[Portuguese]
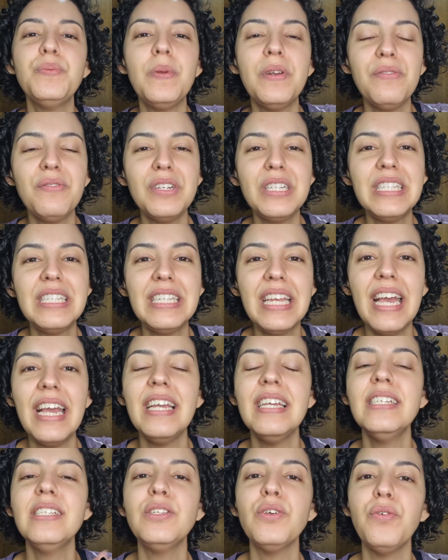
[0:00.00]
pra
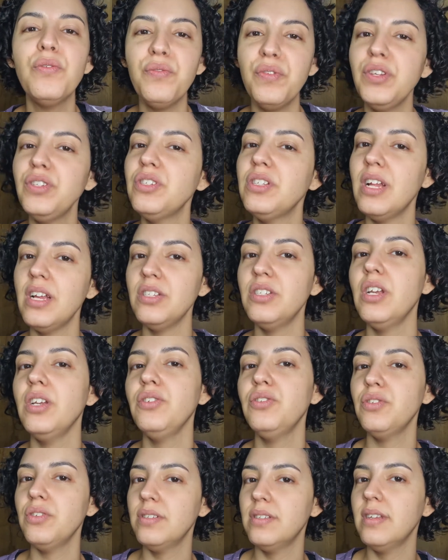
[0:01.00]
vocês o vídeo da
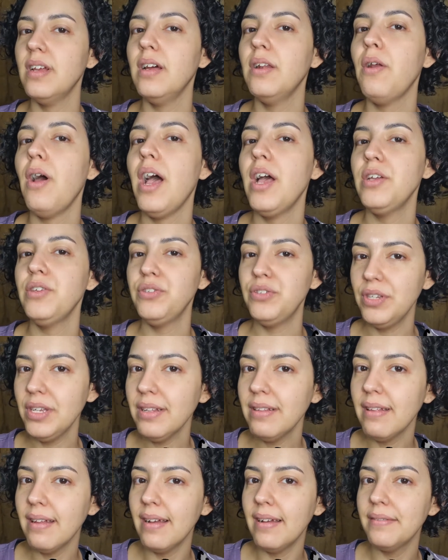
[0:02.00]
gente usando
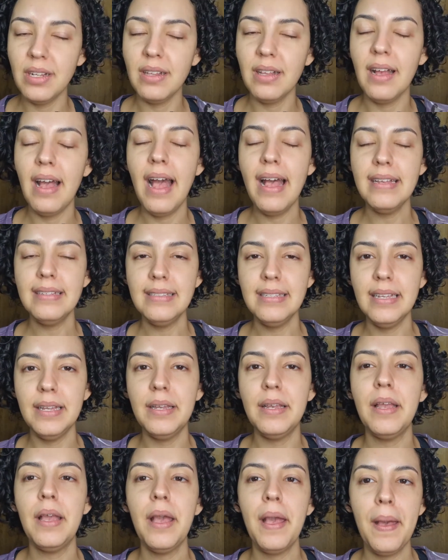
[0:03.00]
argila,
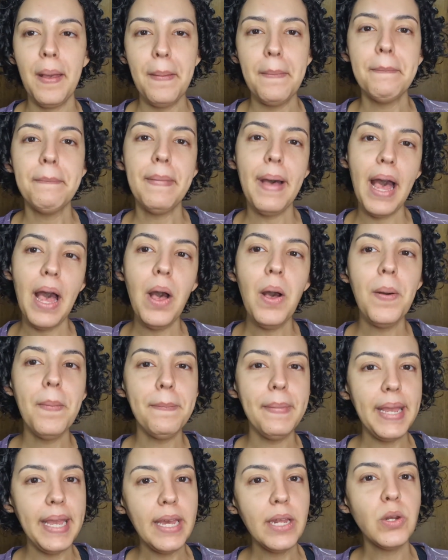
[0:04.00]
assim, mais ou
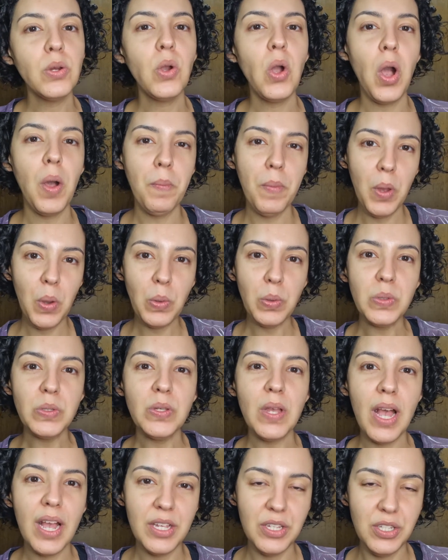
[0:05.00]
menos como eu uso
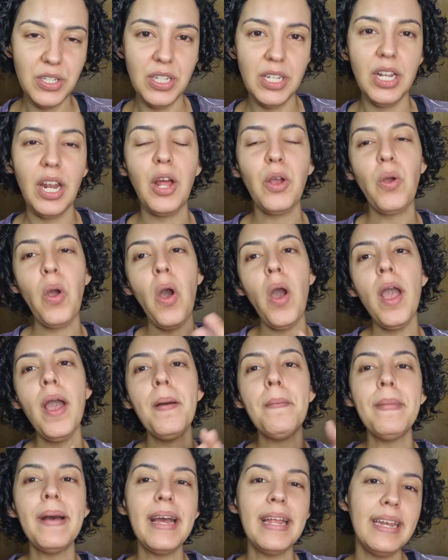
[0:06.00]
argila, qual é a
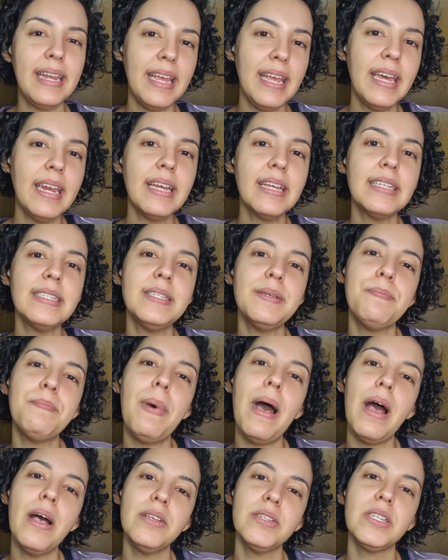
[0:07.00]
maneira que se
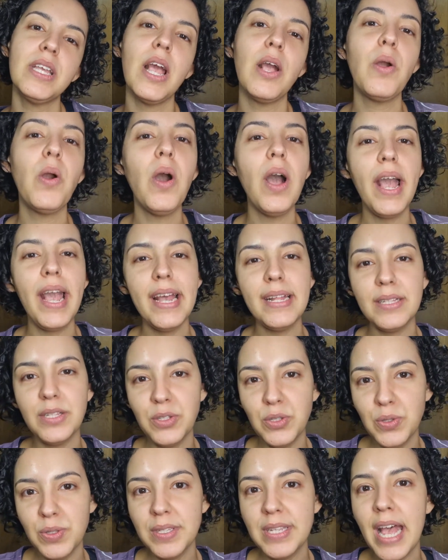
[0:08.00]
passa que é correta
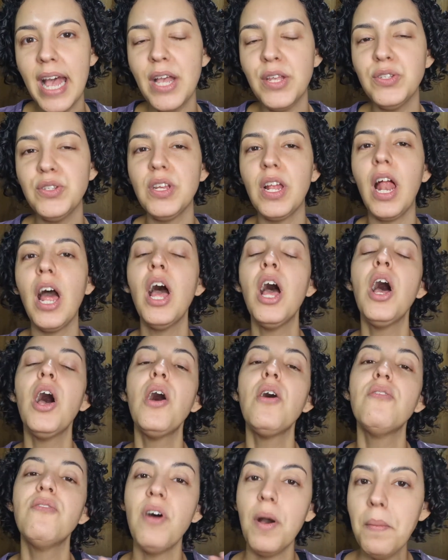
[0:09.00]
de usar argila.
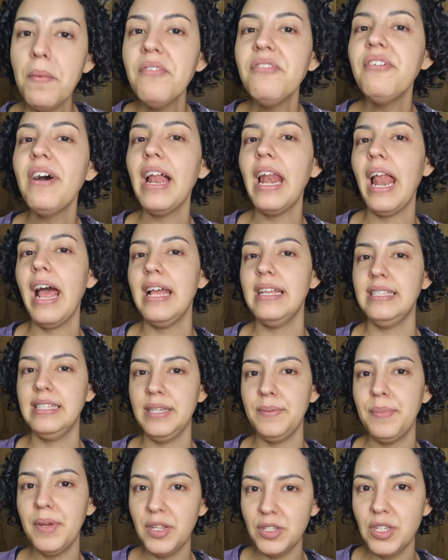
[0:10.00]
Vamos falar assim
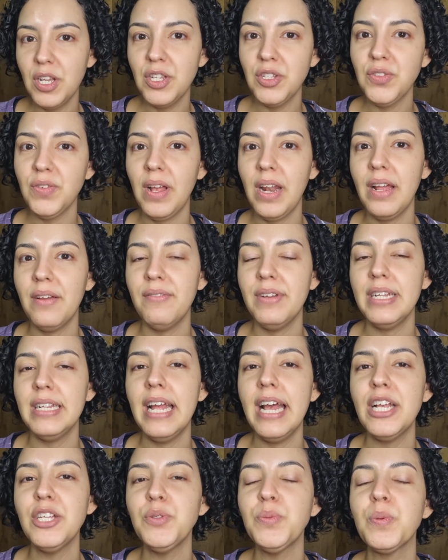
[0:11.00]
pra gente falar a
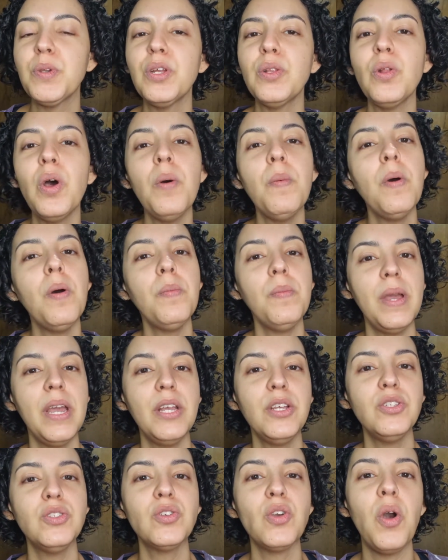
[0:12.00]
verdade, porque
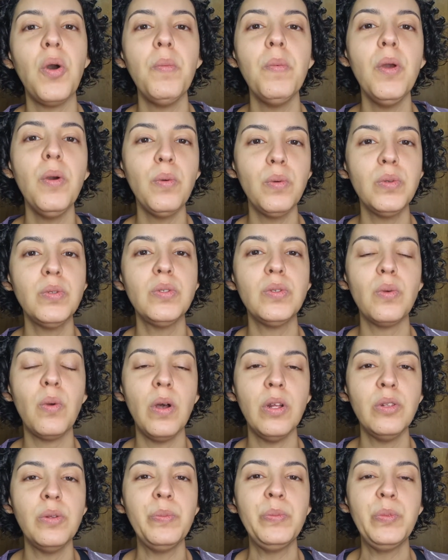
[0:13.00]
normalmente, como eu uso,
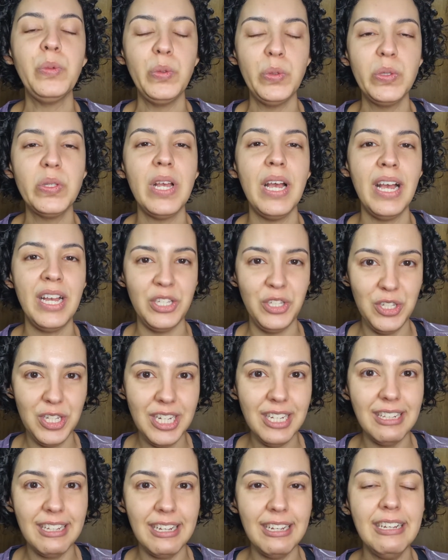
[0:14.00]
quando uso
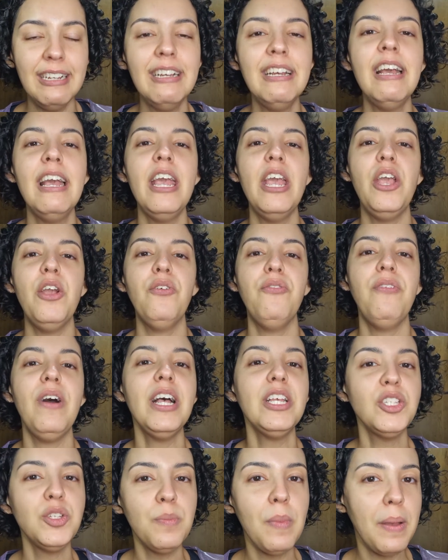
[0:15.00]
argila, eu
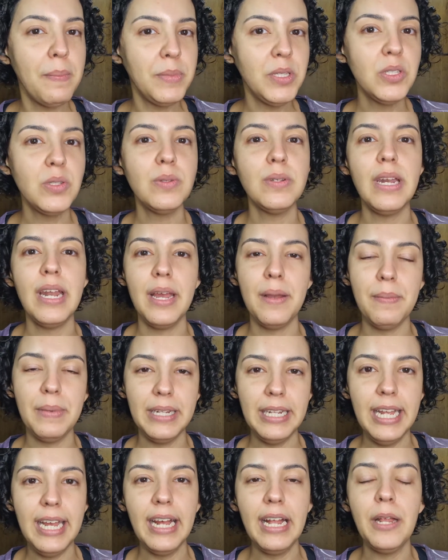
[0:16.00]
faço uma mistureba
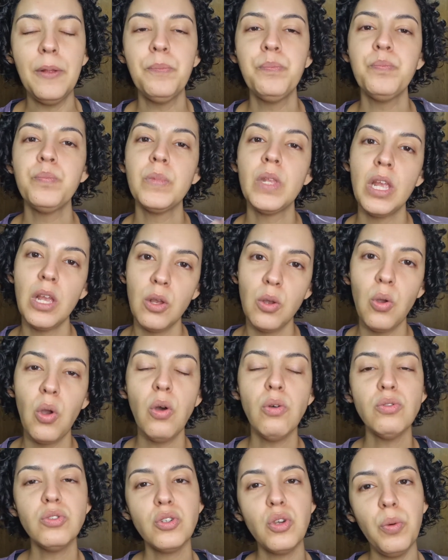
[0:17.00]
dela com
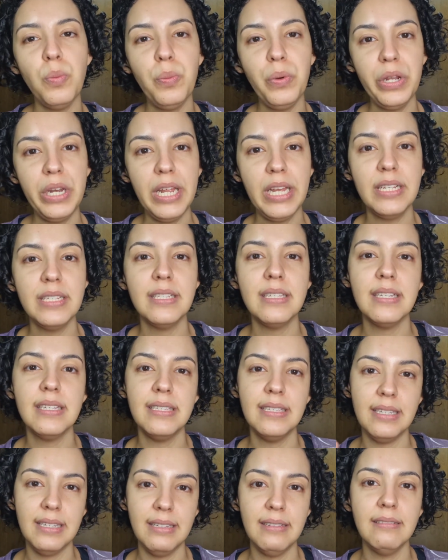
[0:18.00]
os componentes,
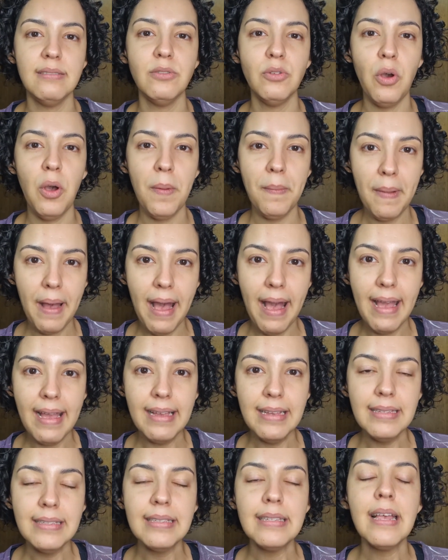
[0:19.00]
assim,
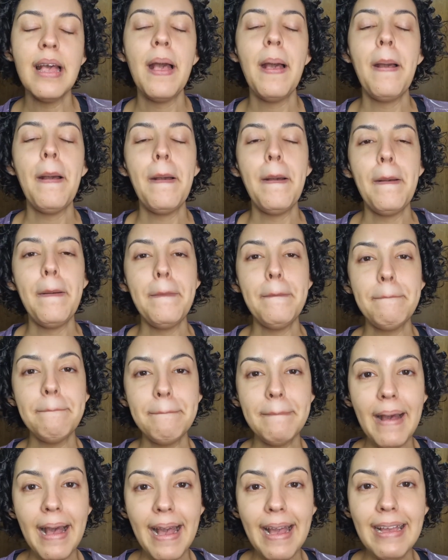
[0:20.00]
normais,
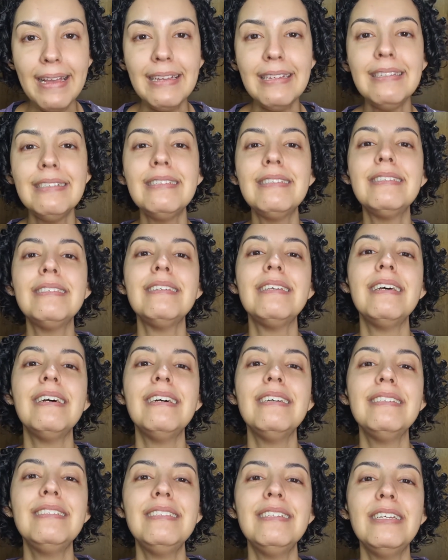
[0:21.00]
mas,
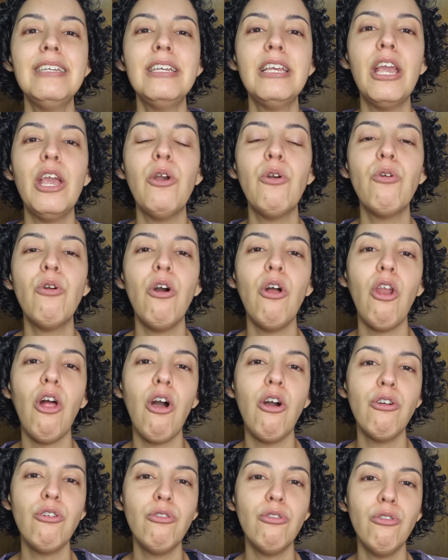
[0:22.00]
assim, eu
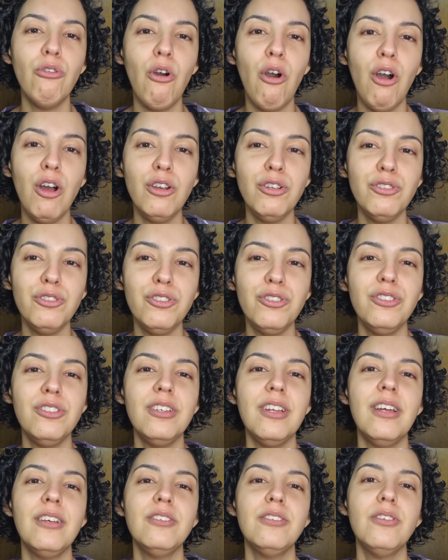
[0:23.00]
coloco óleo de
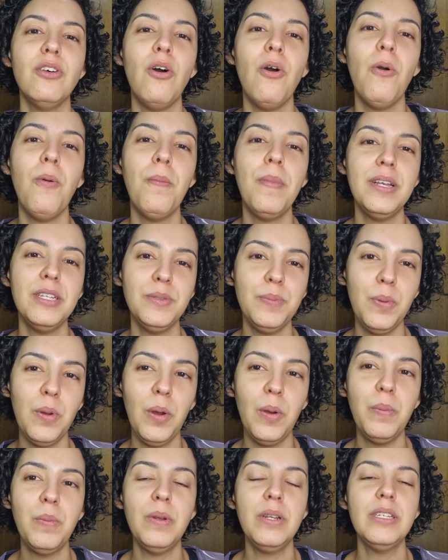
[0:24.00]
girassol mais
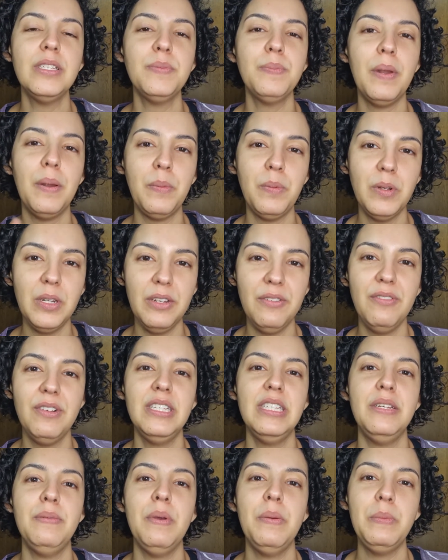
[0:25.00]
própolis para poder
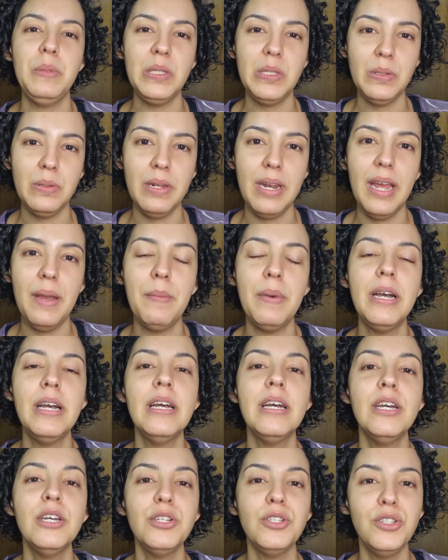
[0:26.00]
fazer minha mistureba
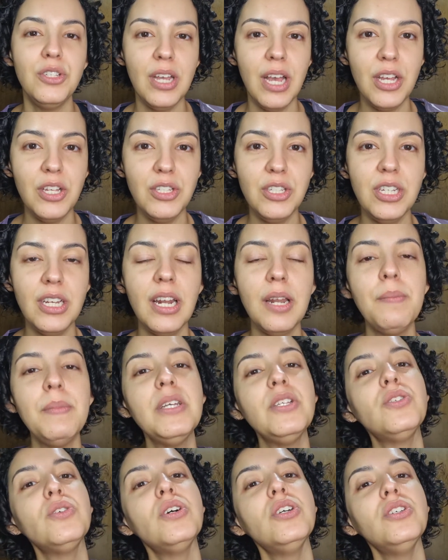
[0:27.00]
de argila.
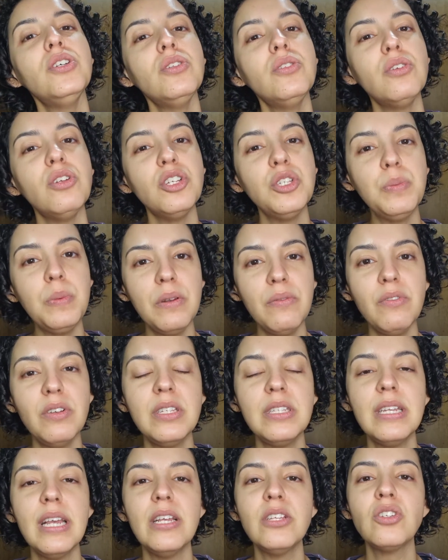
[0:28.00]
Mas hoje eu trouxe para
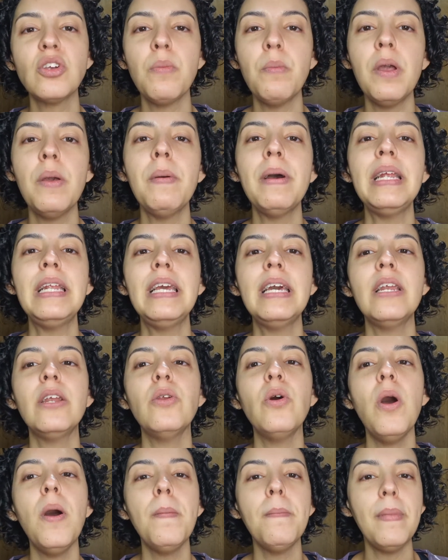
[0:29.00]
vocês como é a maneira
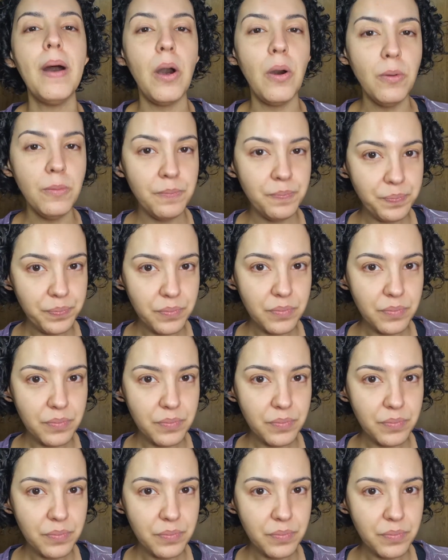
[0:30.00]
normal